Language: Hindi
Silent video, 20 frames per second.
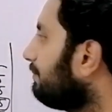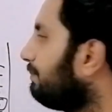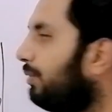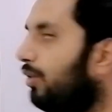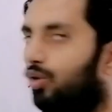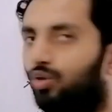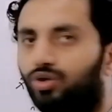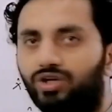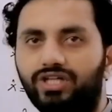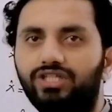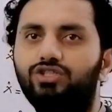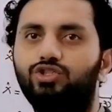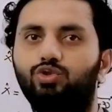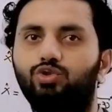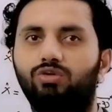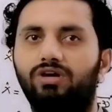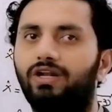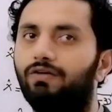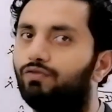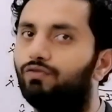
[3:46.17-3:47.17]
बाउंड्रीज
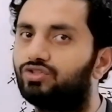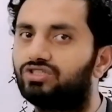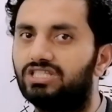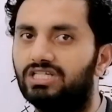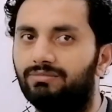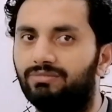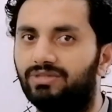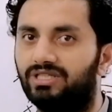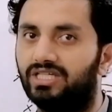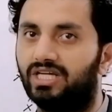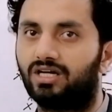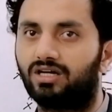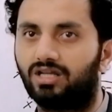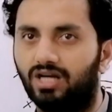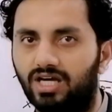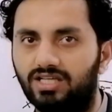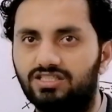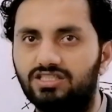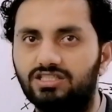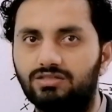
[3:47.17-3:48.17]
जो है ना वो सेम नहीं है
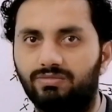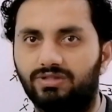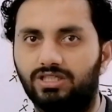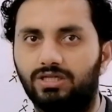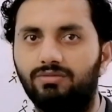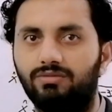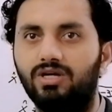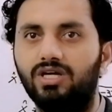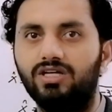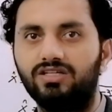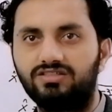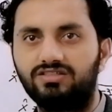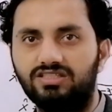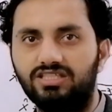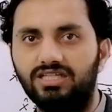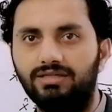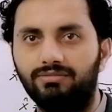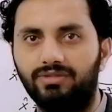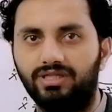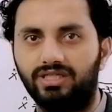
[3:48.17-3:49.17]
क्लासेस मतलब
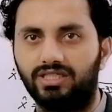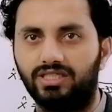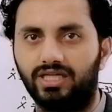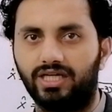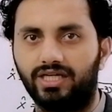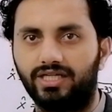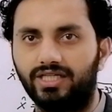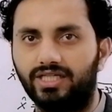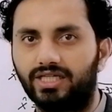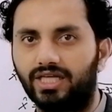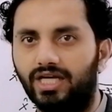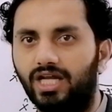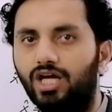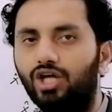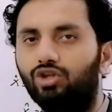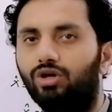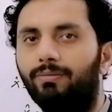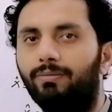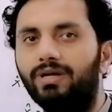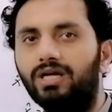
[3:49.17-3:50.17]
सेम नहीं है ठीक है ना
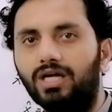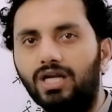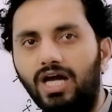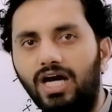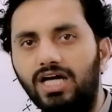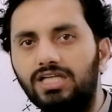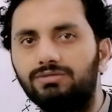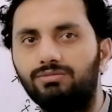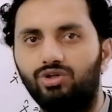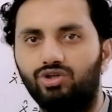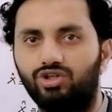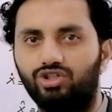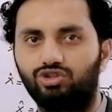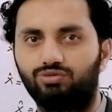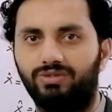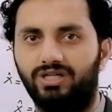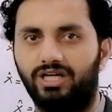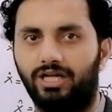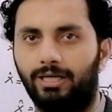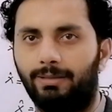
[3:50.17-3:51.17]
हमें क्लास बाउंड्रीज
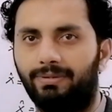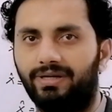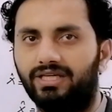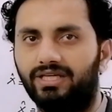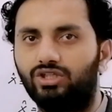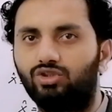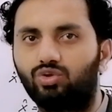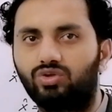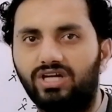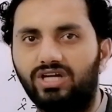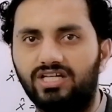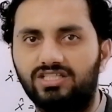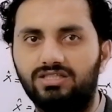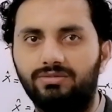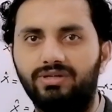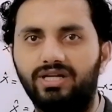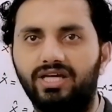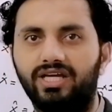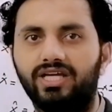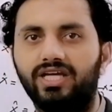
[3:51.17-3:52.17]
बनाना पड़ेंगी तो
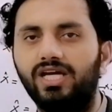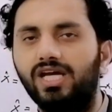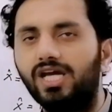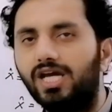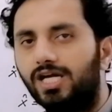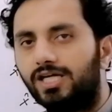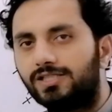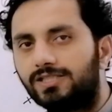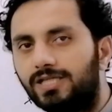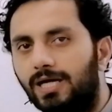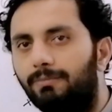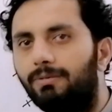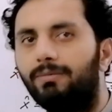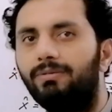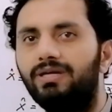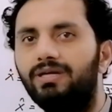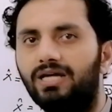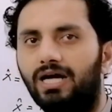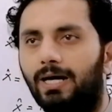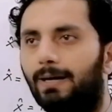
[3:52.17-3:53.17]
कैसे बनाएंगे जब
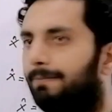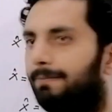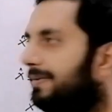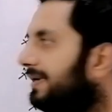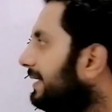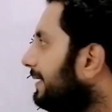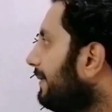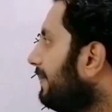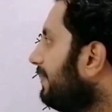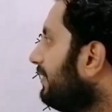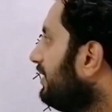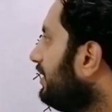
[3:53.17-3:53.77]
भी आपने